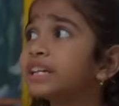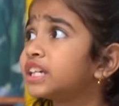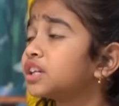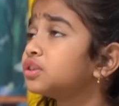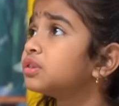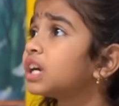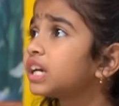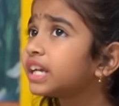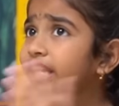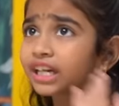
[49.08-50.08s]
కిచెన్ టూర్
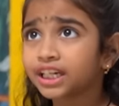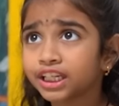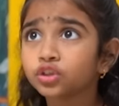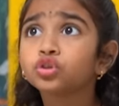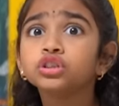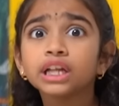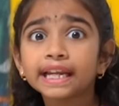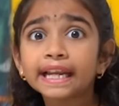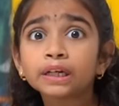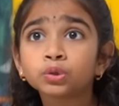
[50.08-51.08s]
అంటే ఇక్కడ
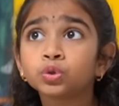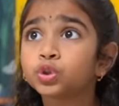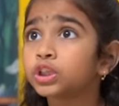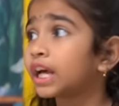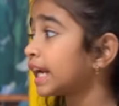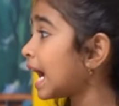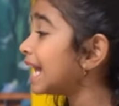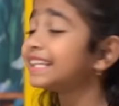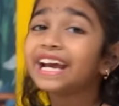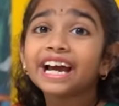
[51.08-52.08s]
ఎందుకున్నాను అనుకుంటున్నారా
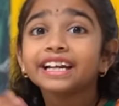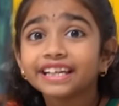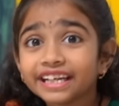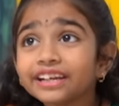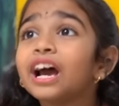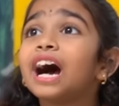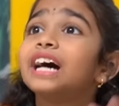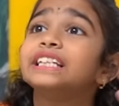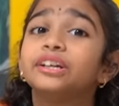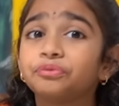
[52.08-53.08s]
అదే అండి
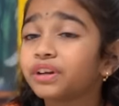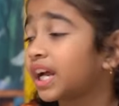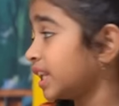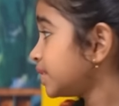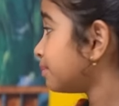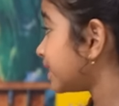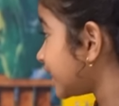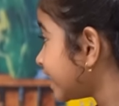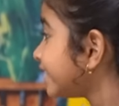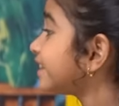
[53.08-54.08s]
అదే ఫ్రెండ్స్
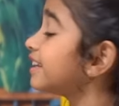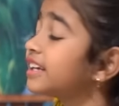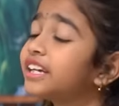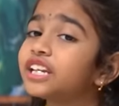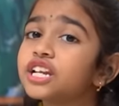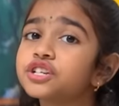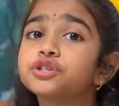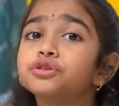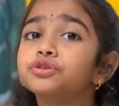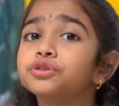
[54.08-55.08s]
మినియేచర్ కిచెన్
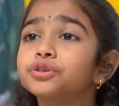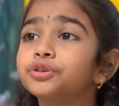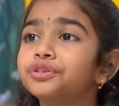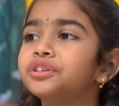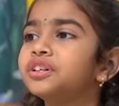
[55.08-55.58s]
టూర్